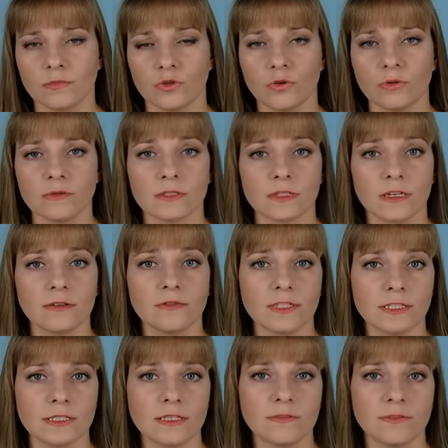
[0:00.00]
до
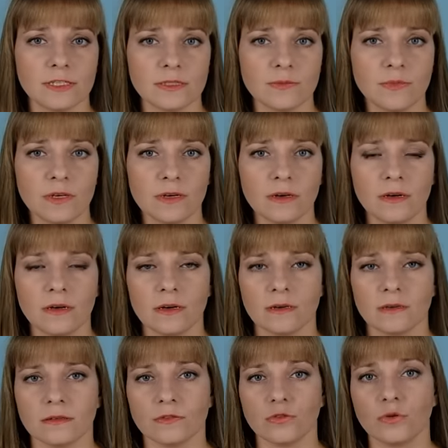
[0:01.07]
128
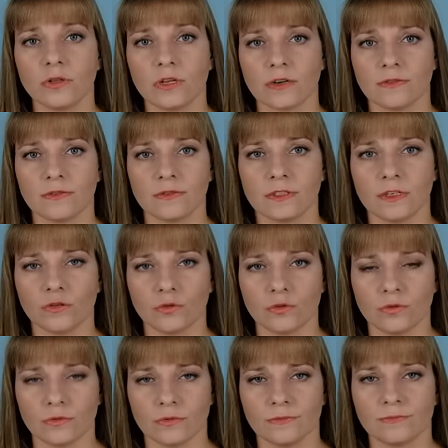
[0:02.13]
э, долларов за
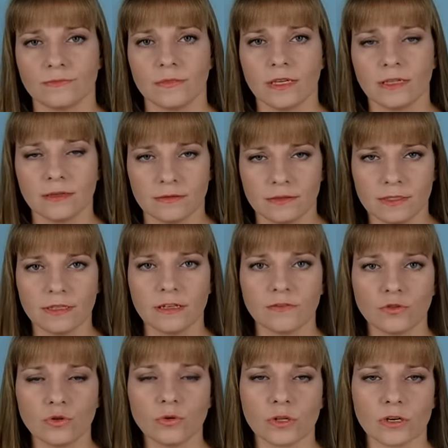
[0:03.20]
тонну. Это цена
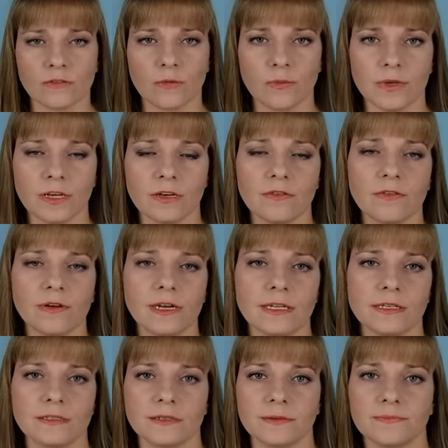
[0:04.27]
в долларовом
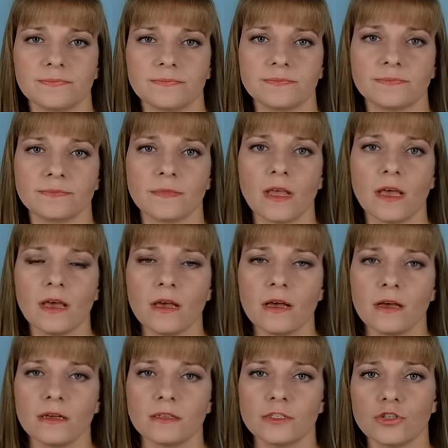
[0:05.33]
эквиваленте.
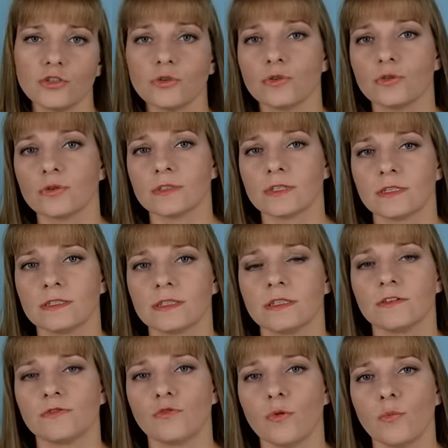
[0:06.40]
За счет роста
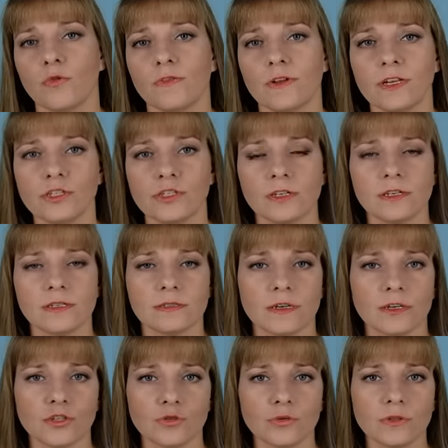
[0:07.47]
цены ФОП увеличились
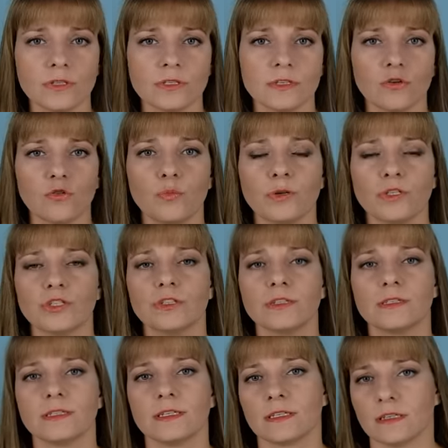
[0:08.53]
расчетные закупочные
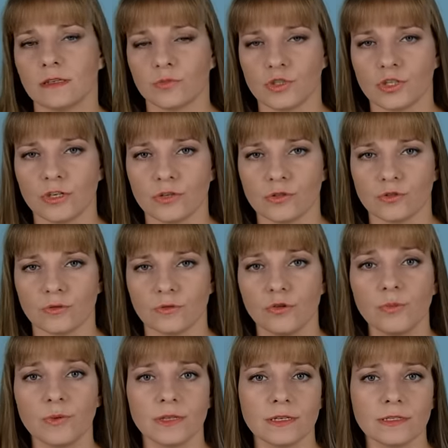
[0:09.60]
цены на пшеницу до
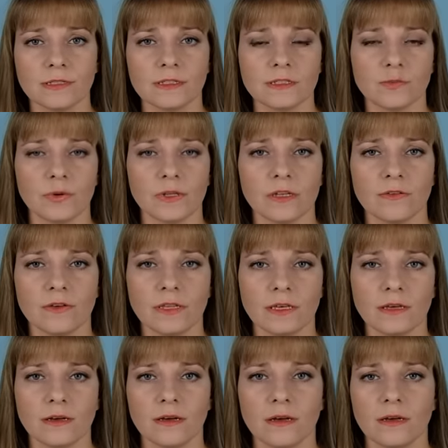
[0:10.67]

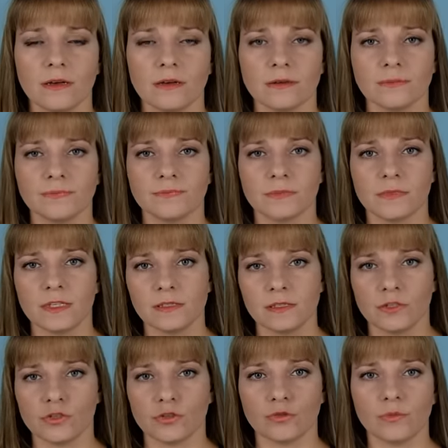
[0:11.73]
15,5
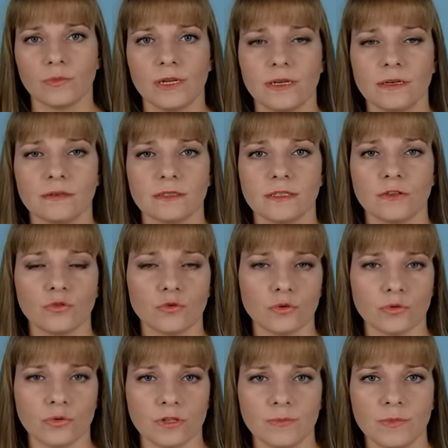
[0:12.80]
тысячи рублей за
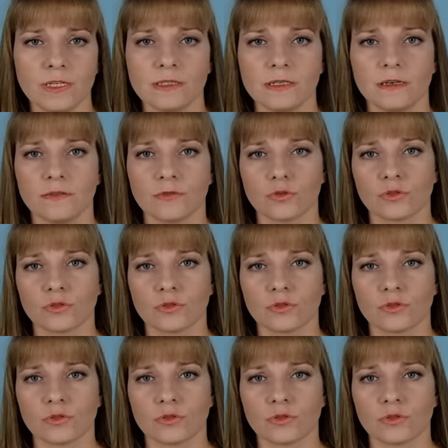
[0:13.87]
тонну, отметили в